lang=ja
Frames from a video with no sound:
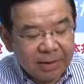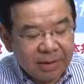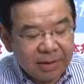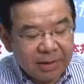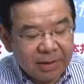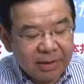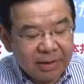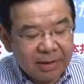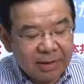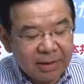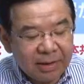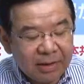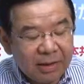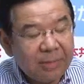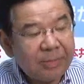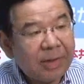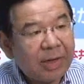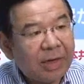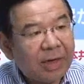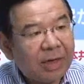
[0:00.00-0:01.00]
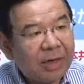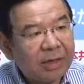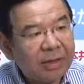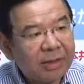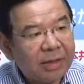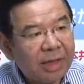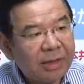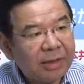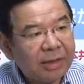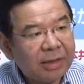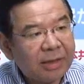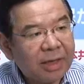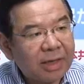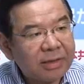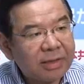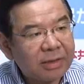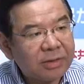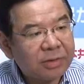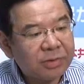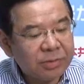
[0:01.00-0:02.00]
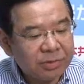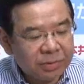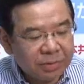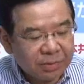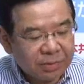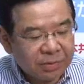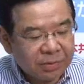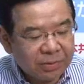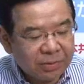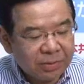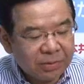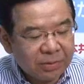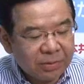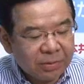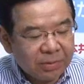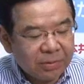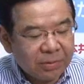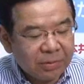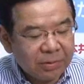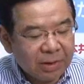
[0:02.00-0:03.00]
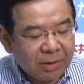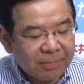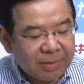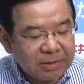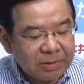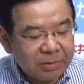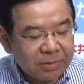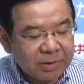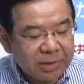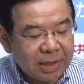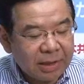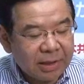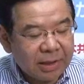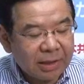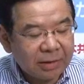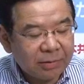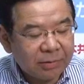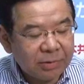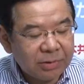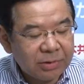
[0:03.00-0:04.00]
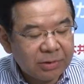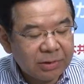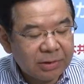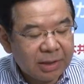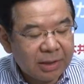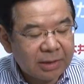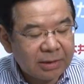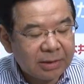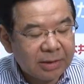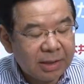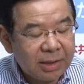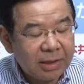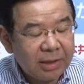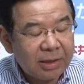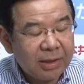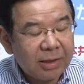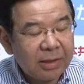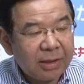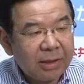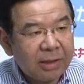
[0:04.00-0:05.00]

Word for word: えー、今、定期検査中の原発の再稼働についてですね、